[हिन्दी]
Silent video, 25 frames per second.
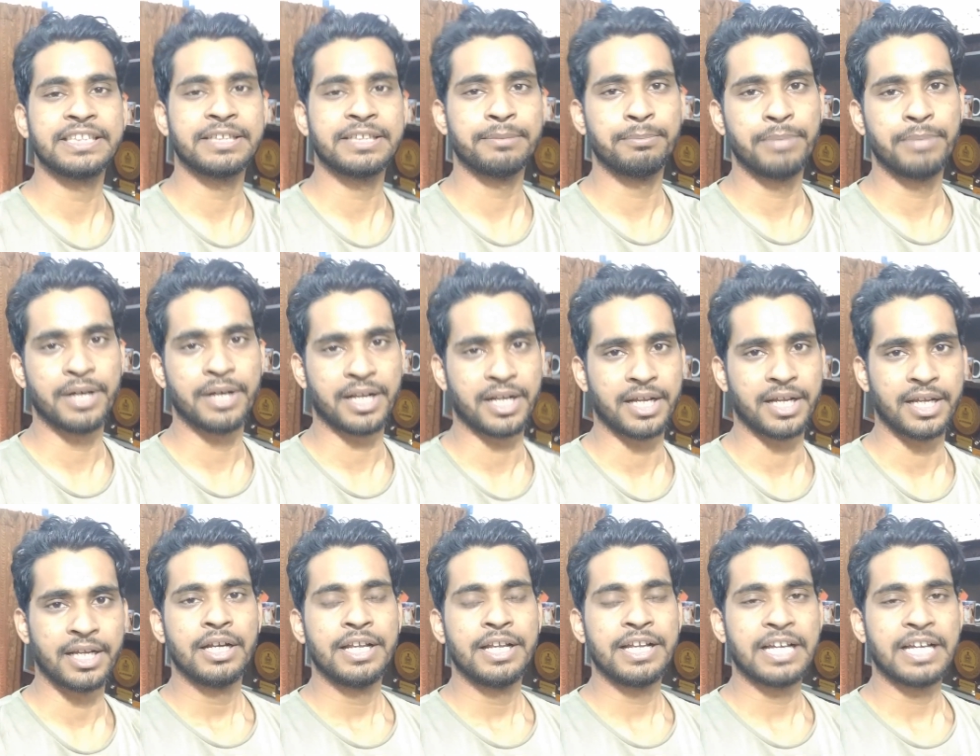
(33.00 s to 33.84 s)
छिब्बर
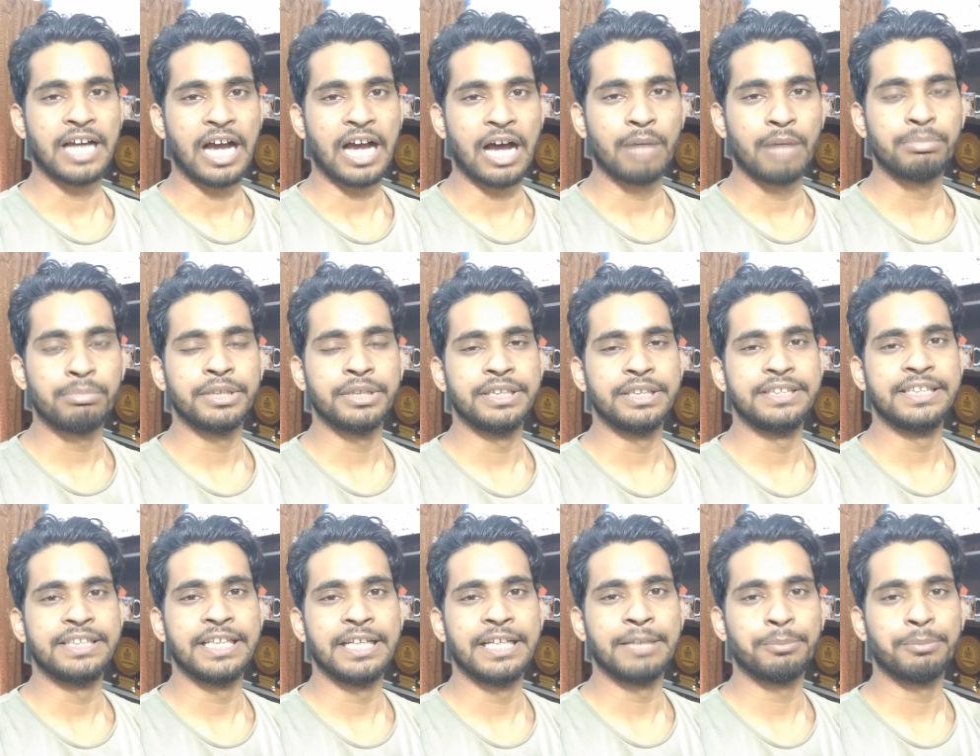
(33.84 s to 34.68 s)
है ठीक है अब
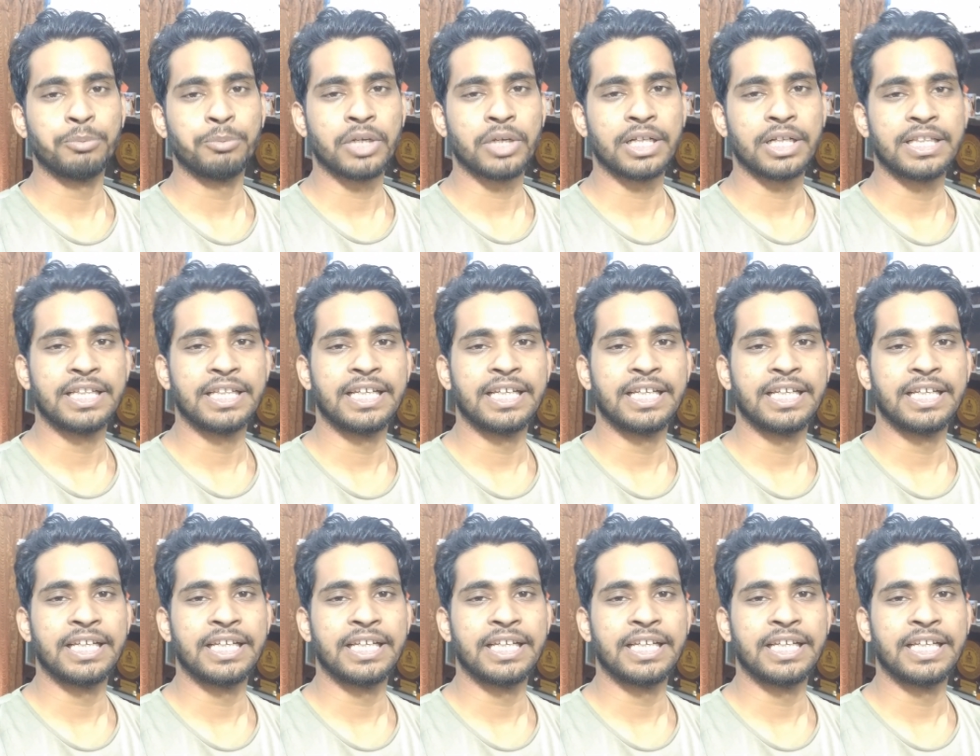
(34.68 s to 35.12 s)
ये पूरा